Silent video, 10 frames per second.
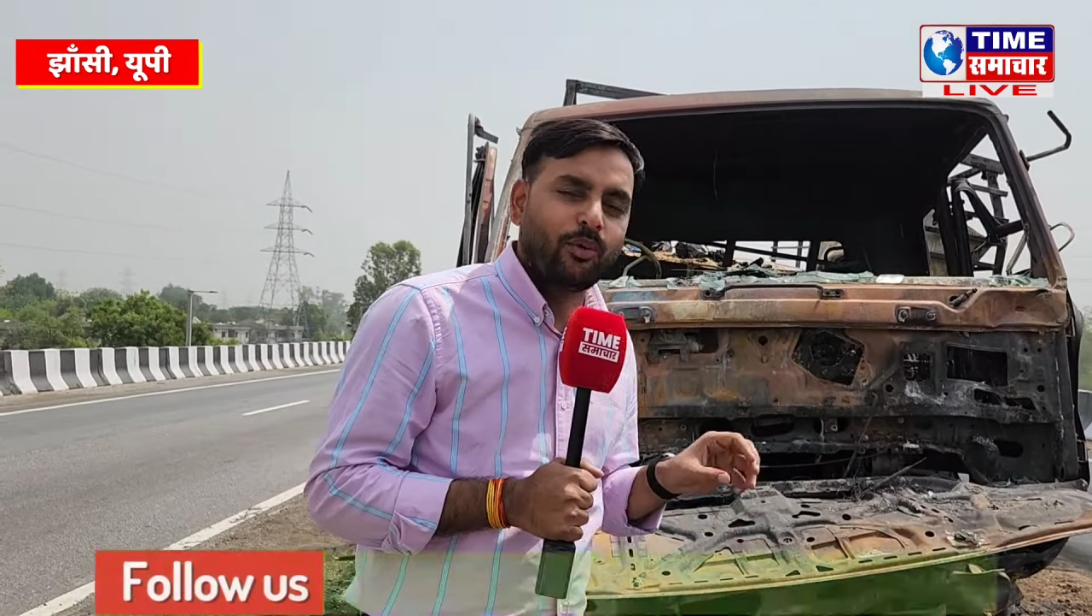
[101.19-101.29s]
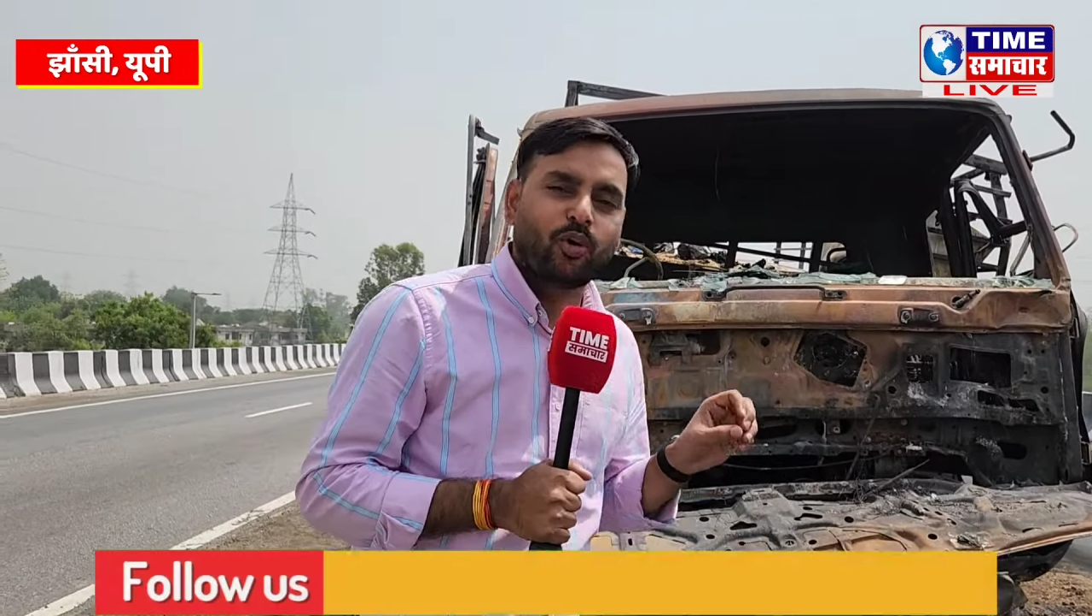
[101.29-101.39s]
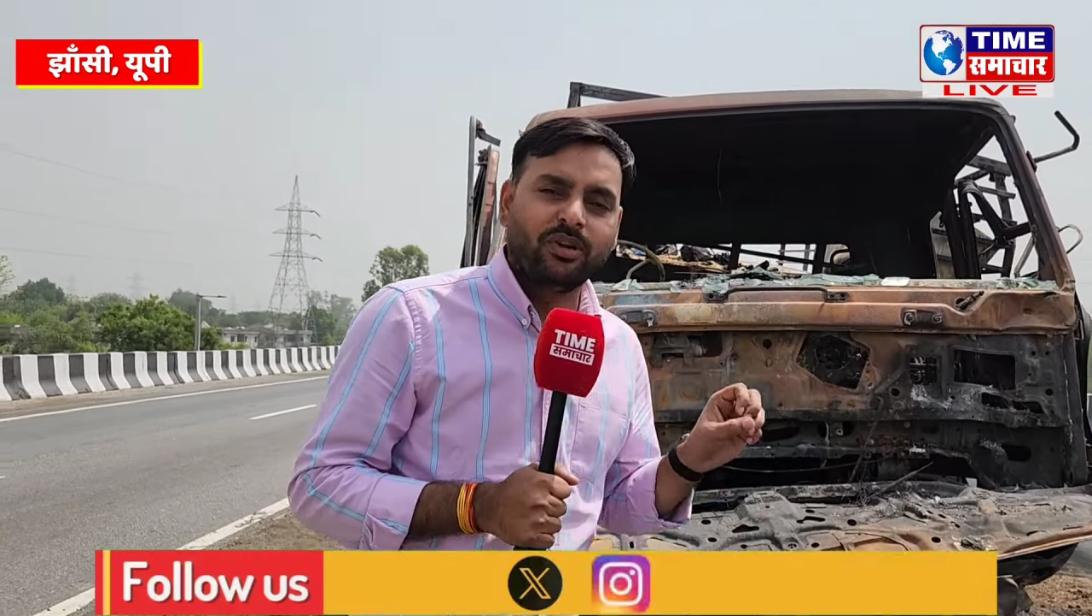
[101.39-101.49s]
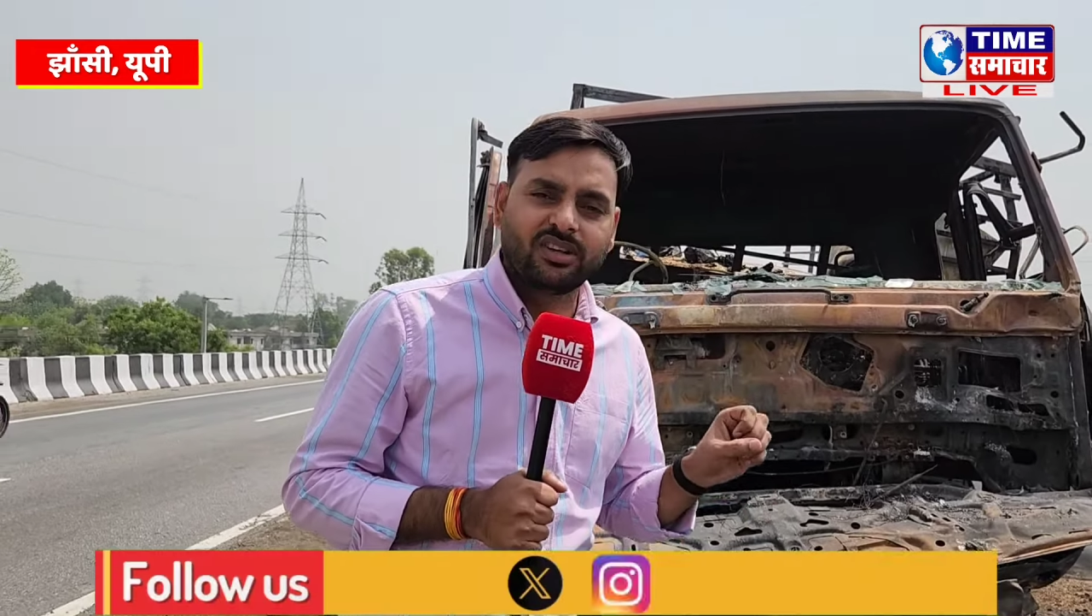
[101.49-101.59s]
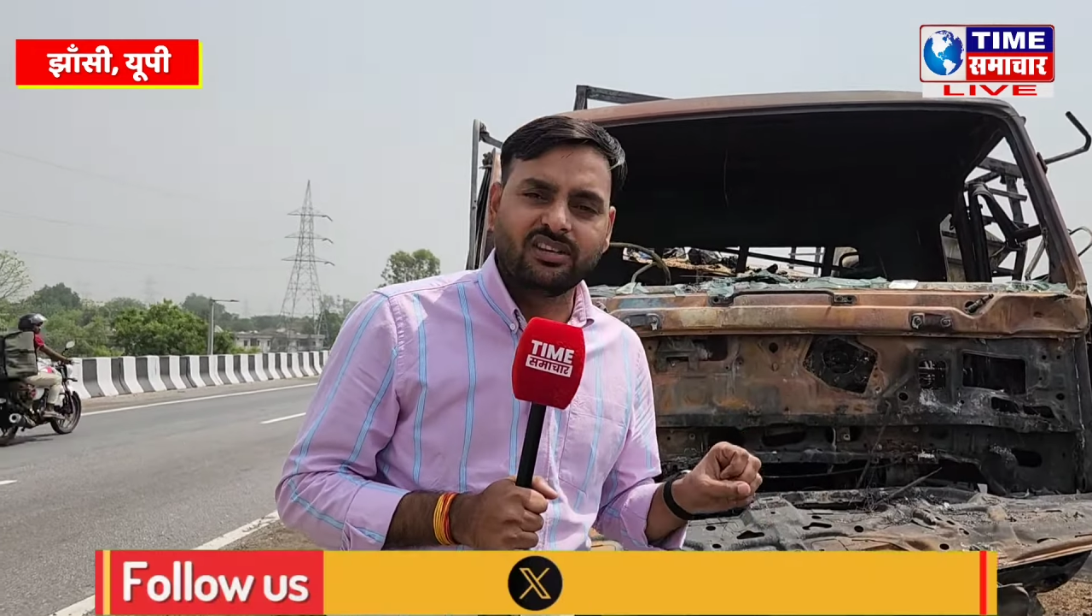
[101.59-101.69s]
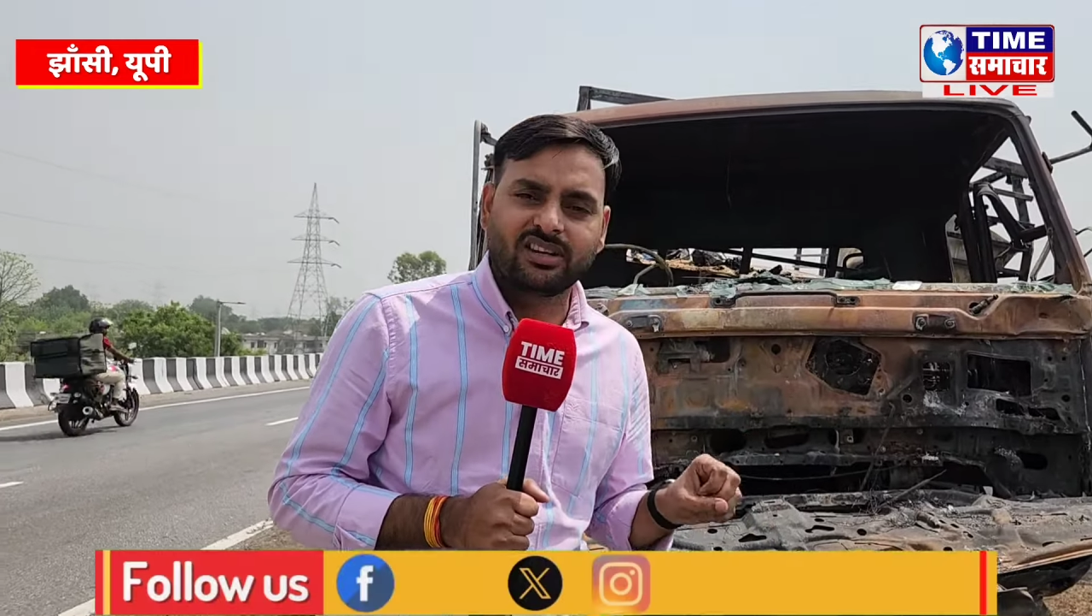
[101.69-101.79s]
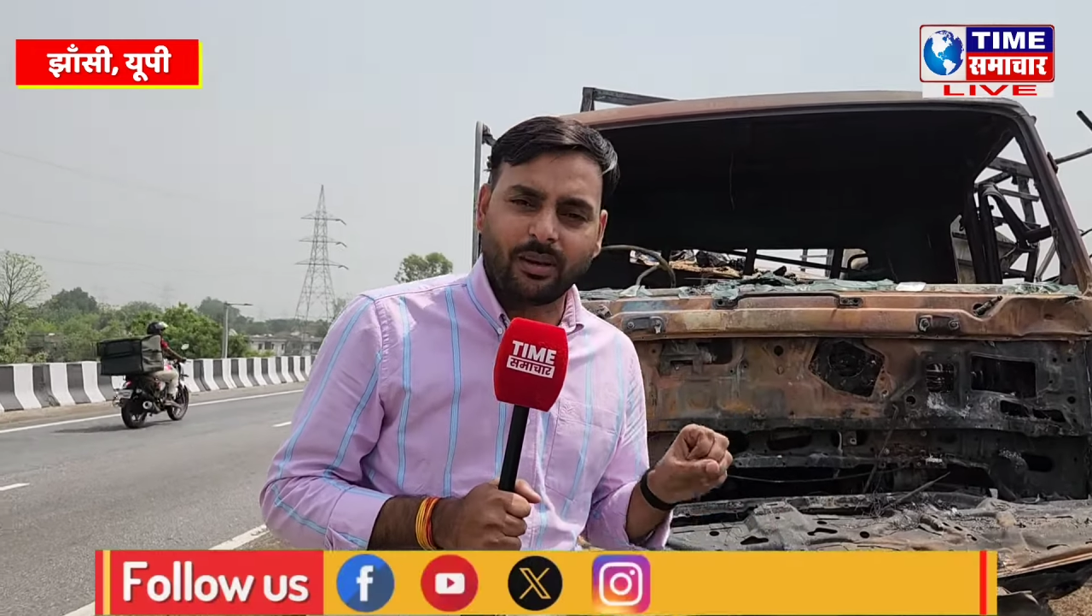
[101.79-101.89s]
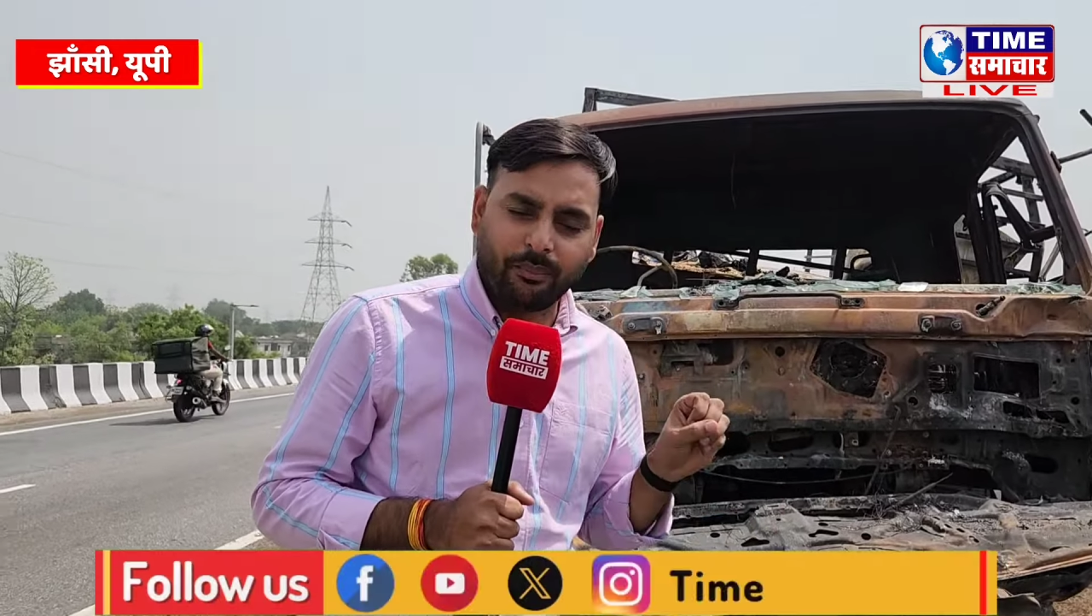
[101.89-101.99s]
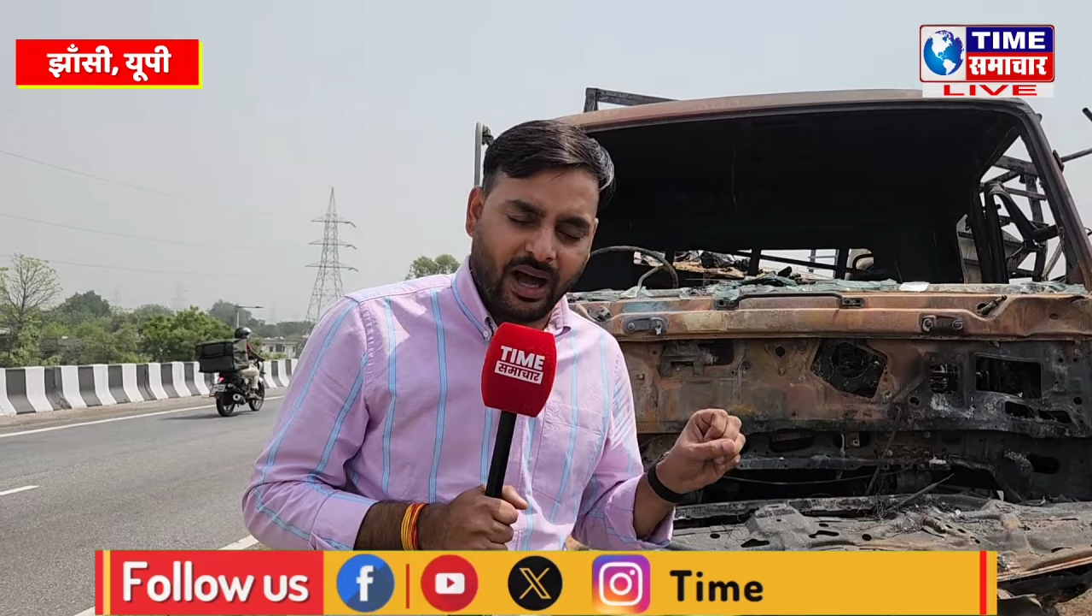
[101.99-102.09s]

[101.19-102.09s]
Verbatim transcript: मुख्यमंत्री से हम